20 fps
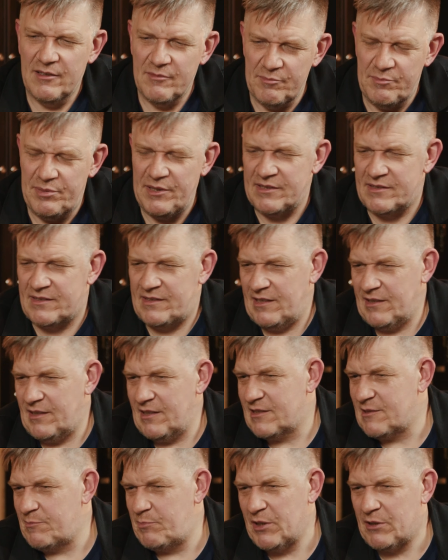без
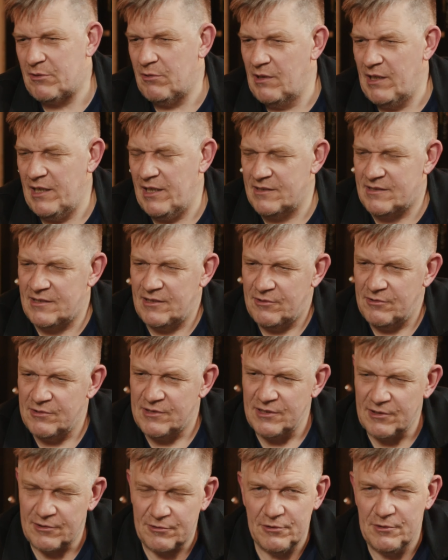всяких спекуляций. То есть
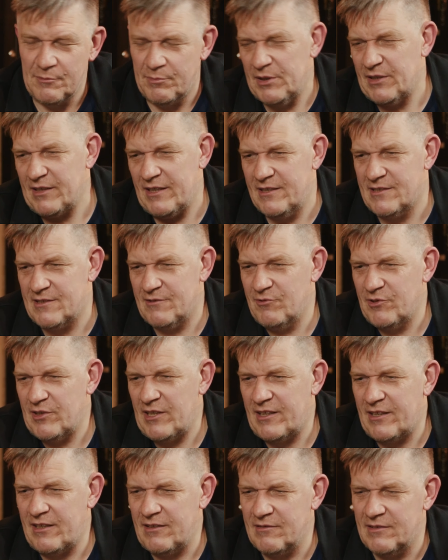никто не пытается его
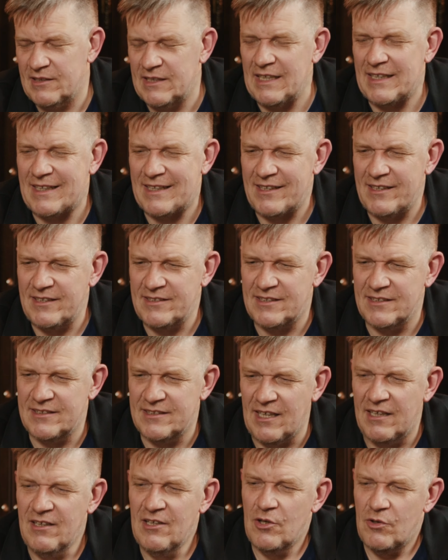докрасить.
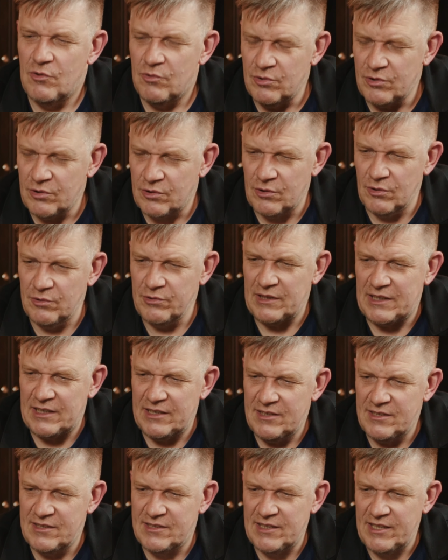Да, он
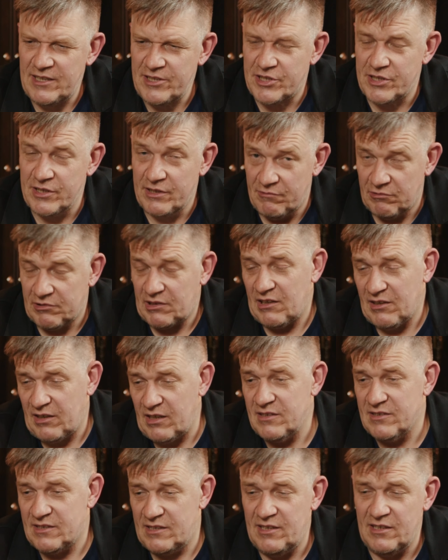тонкий, изящный. И вот как
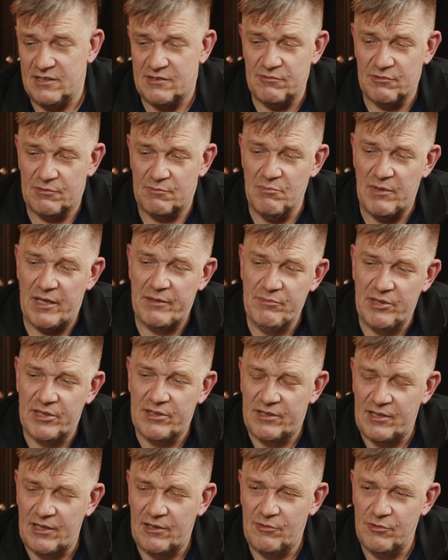раз здесь вот
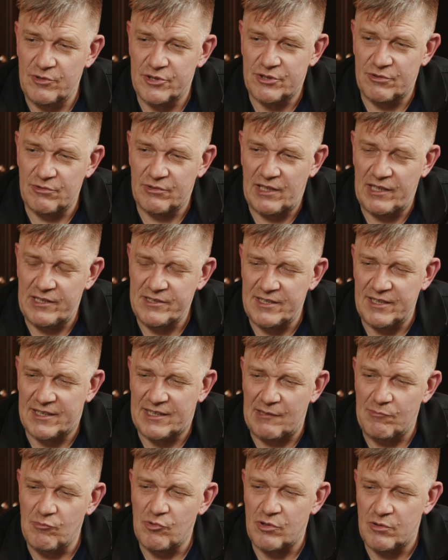момент такой, что для тех,
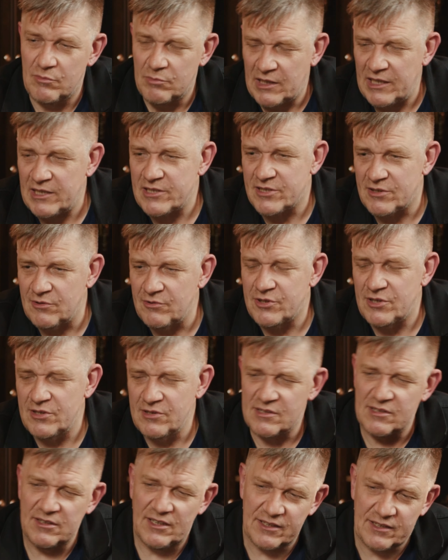кому ром кажется очень
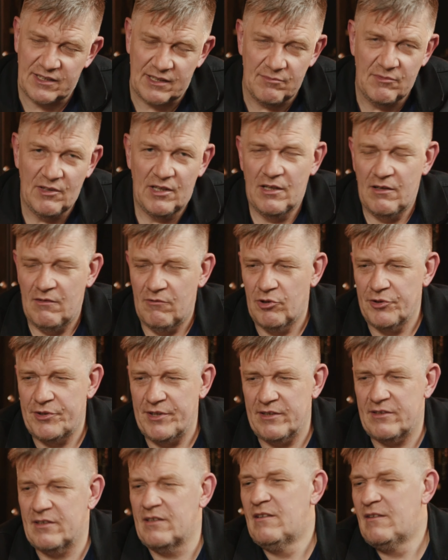сладким, вот
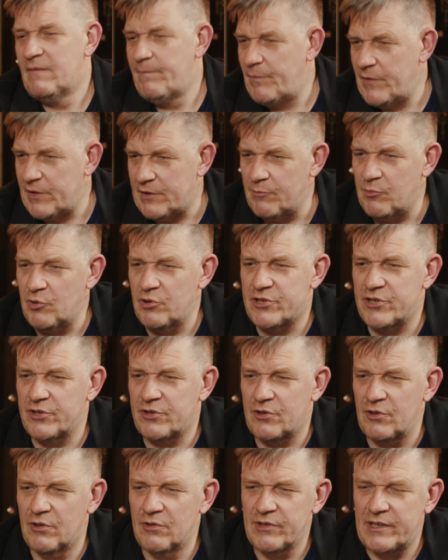это, это больше
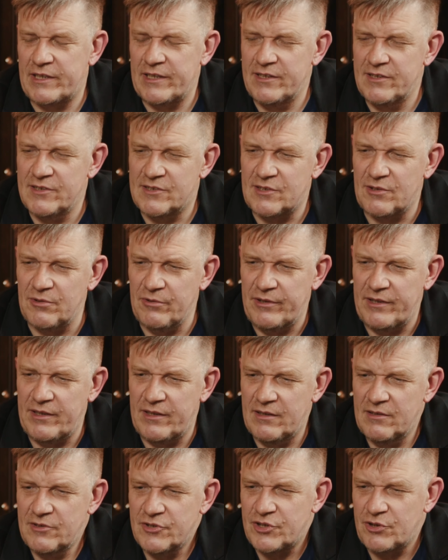тонкая
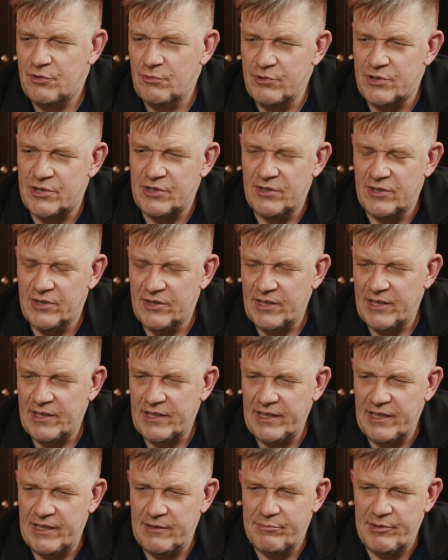история, штучная
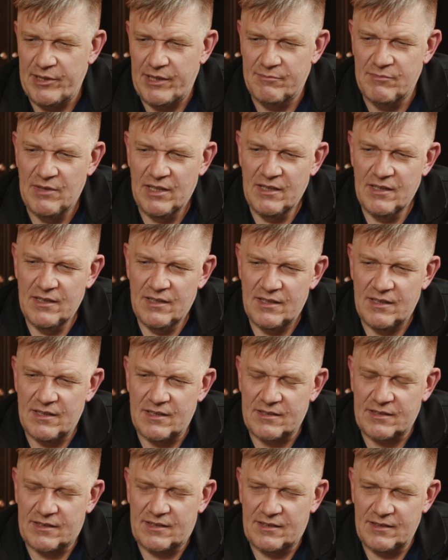такая, прям
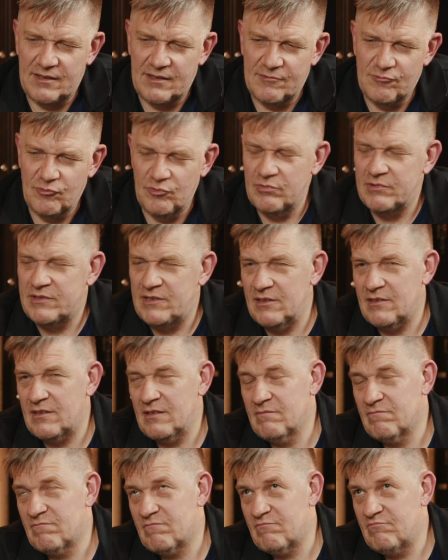архи, ну
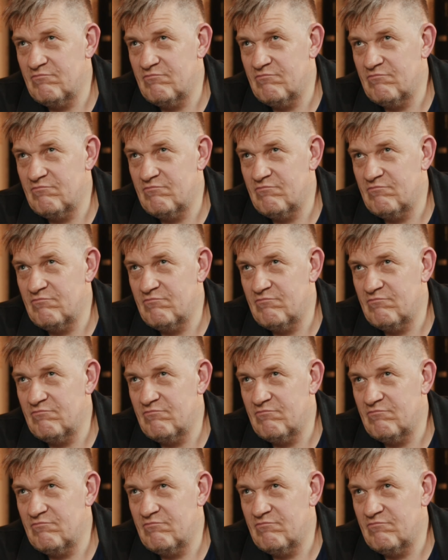где-то,